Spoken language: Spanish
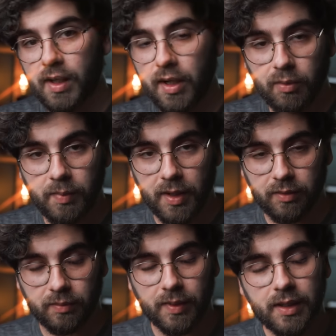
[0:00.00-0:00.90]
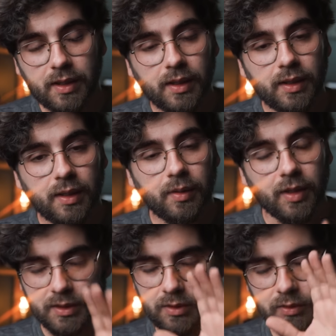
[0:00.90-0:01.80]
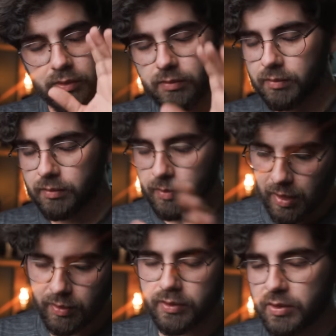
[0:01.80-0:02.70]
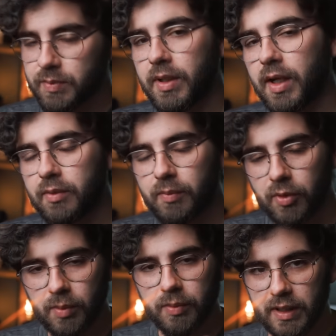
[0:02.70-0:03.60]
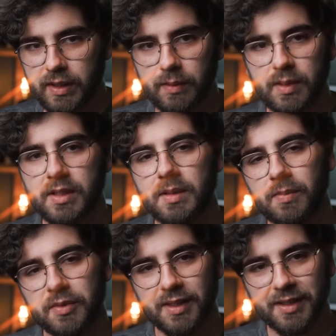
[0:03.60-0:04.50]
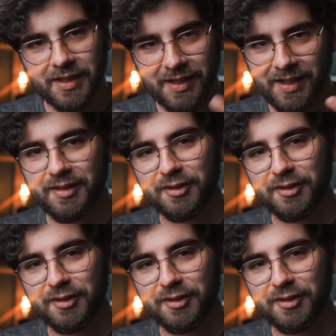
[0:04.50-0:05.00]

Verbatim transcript: o a largo plazo, ¿vale? Esto ahora os lo explicaré un poco porque también es importante